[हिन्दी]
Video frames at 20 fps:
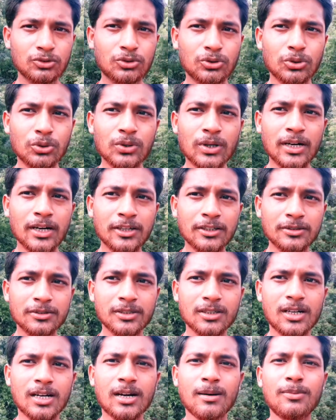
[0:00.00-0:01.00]
तो गाइस
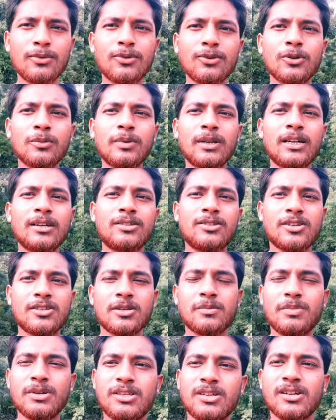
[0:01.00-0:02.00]
आप लोगों को पहले अच्छे
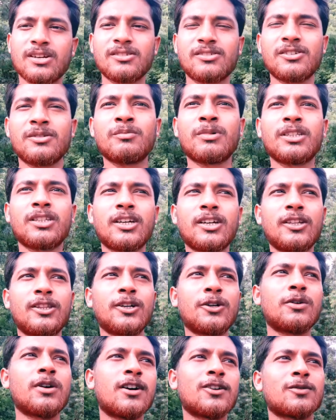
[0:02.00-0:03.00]
से पीछे का सीन बता
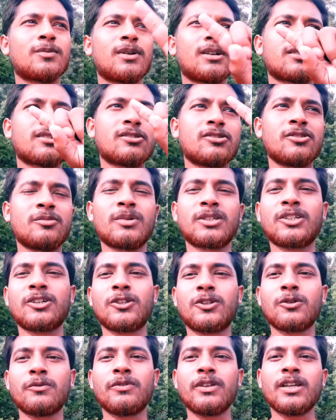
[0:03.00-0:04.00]
देता हूँ आसपास का सीन बता
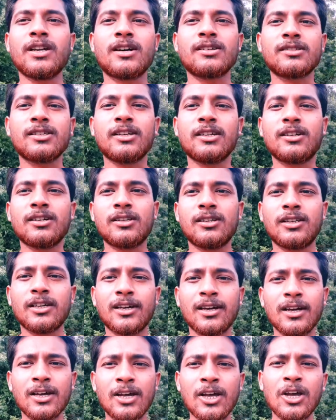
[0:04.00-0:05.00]
देता हूँ फिर यहाँ से निकलते
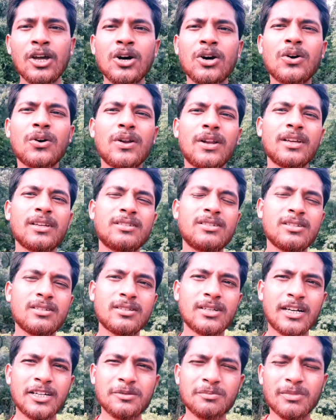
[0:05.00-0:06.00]
हैं और एक चीज़
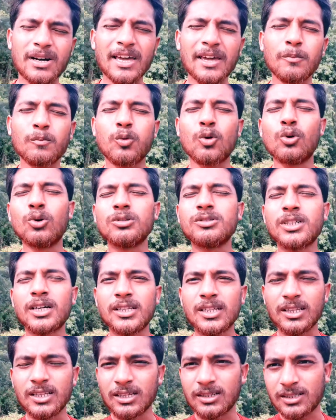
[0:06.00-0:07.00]
गाइस माइक बहुत
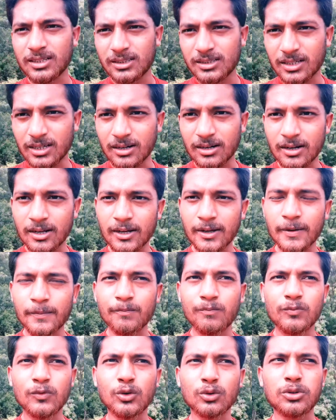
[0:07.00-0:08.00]
ज़्यादा दिक्कत कर रहा है
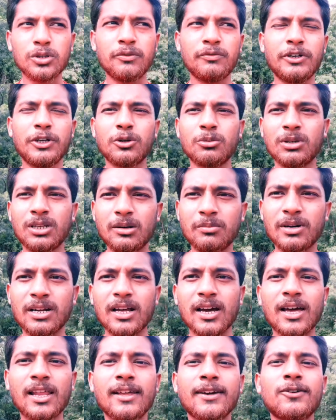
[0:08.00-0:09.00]
दो तीन वीडियो मैंने
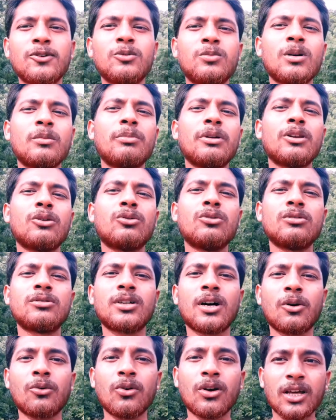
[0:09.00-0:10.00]
बनाया लेकिन उनमें बिल्कुल
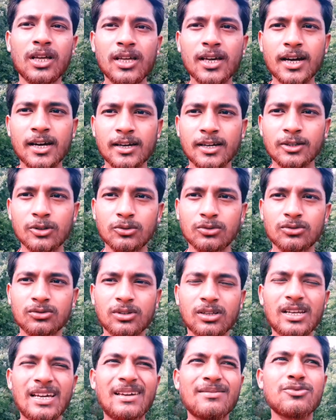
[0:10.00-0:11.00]
साउंड नहीं आया तो
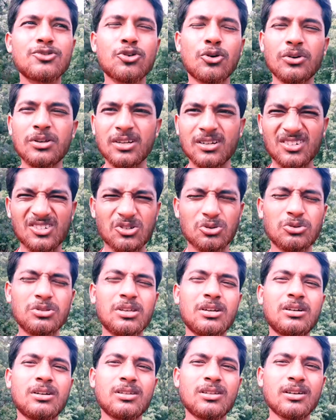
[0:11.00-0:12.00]
उसके लिए आई एम सॉरी अगर कोई
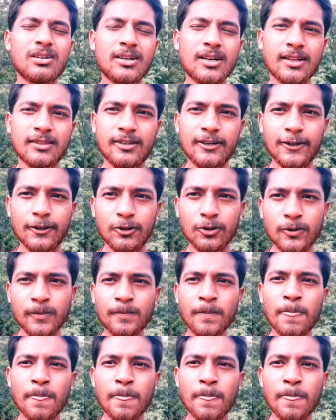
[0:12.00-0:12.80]
दिक्कत अगर आती है तो